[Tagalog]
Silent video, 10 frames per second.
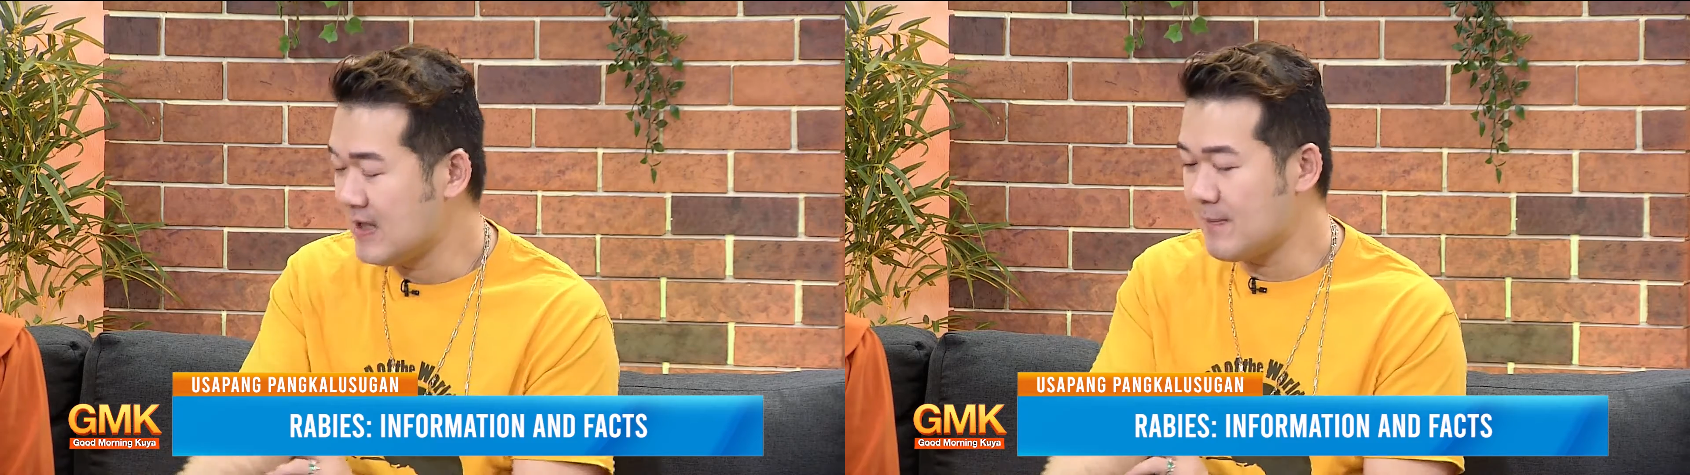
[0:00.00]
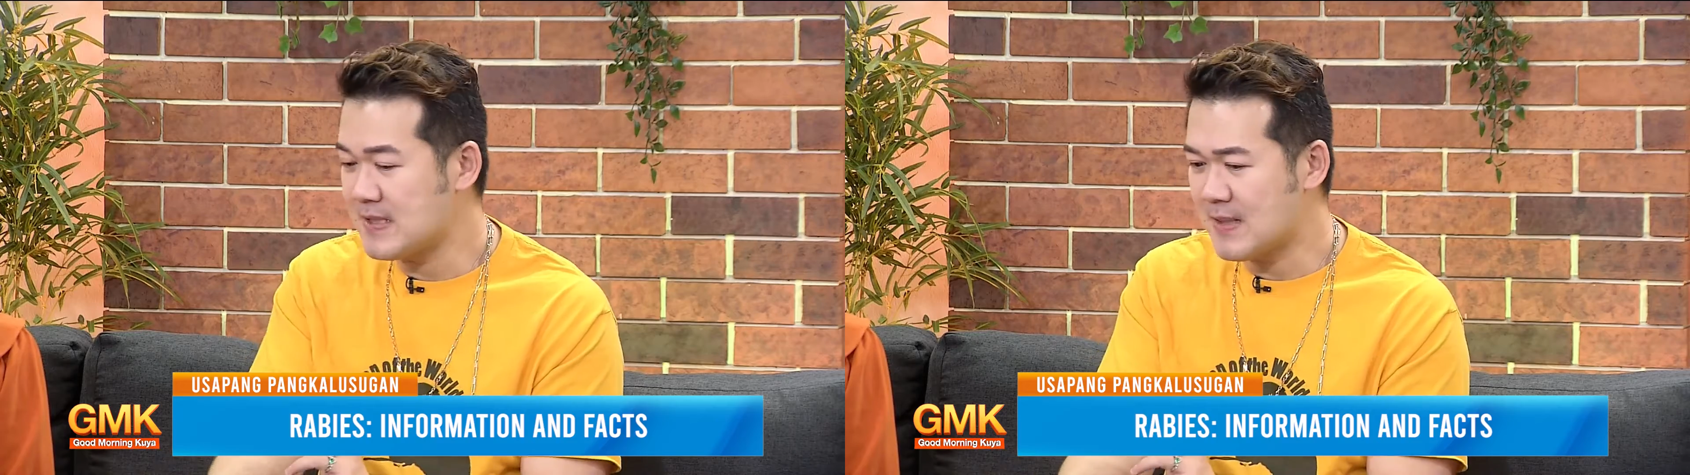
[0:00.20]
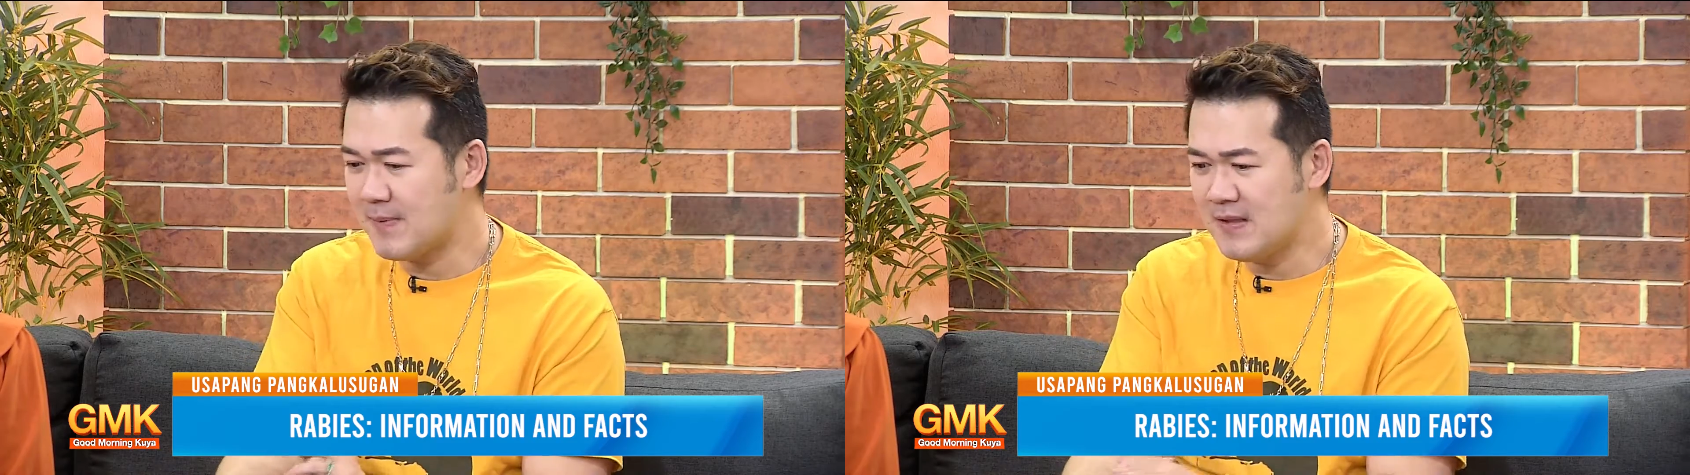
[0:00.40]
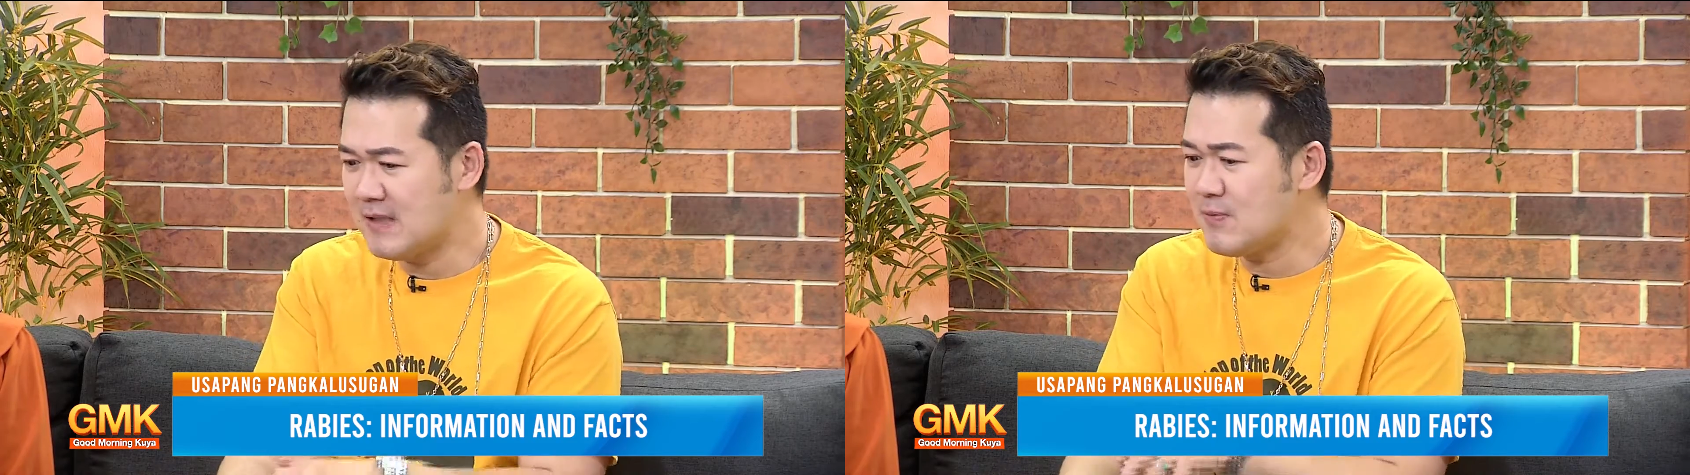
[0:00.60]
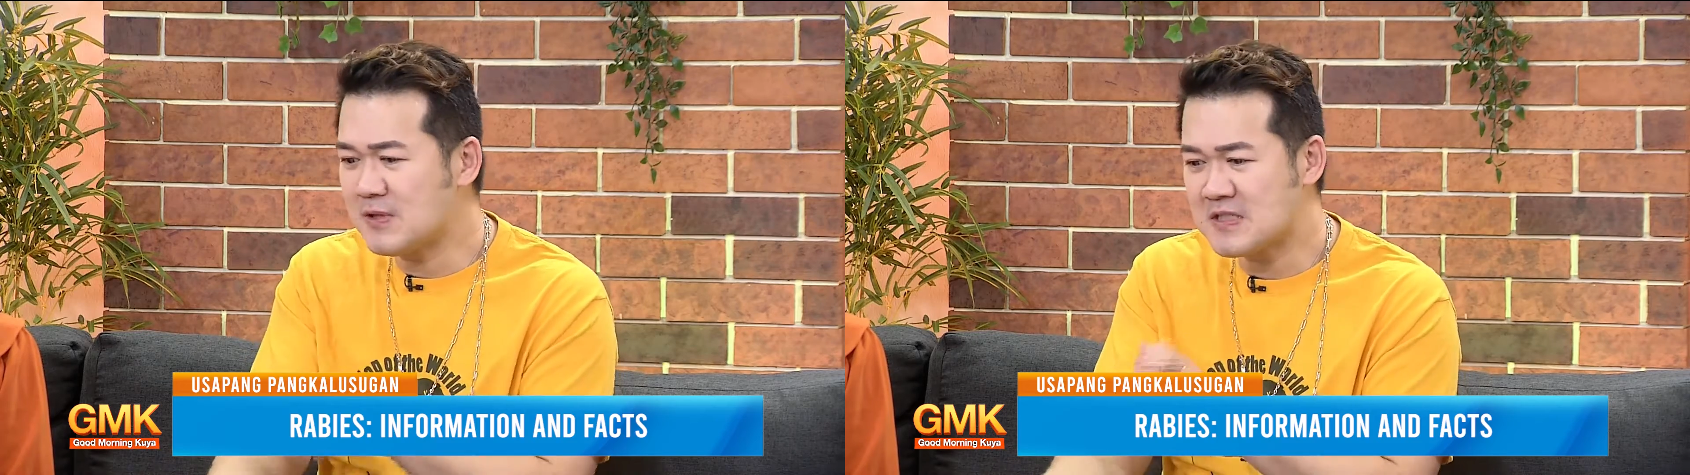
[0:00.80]
Mm. Ibig sabihin,
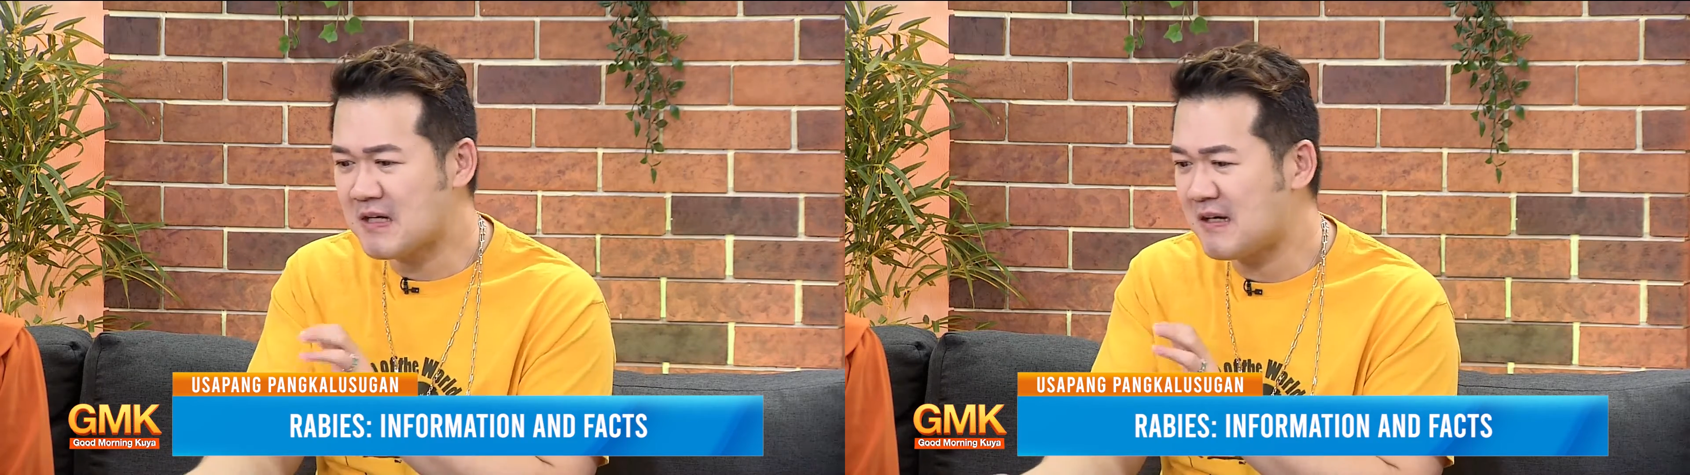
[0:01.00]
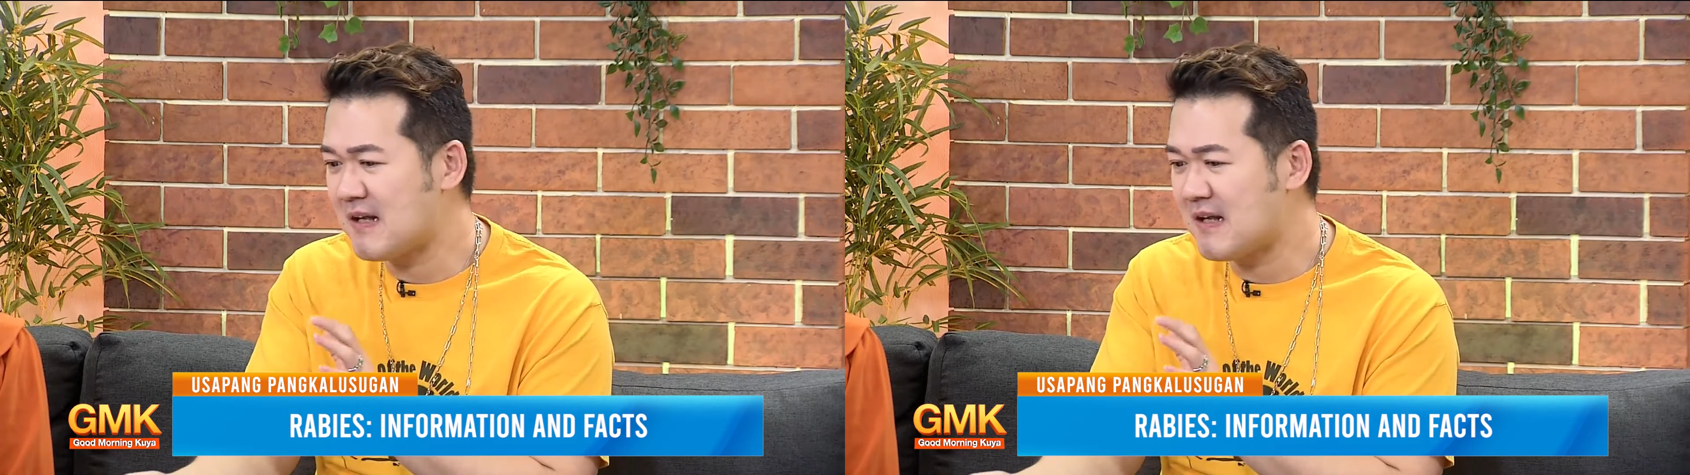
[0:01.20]
hindi mo na siya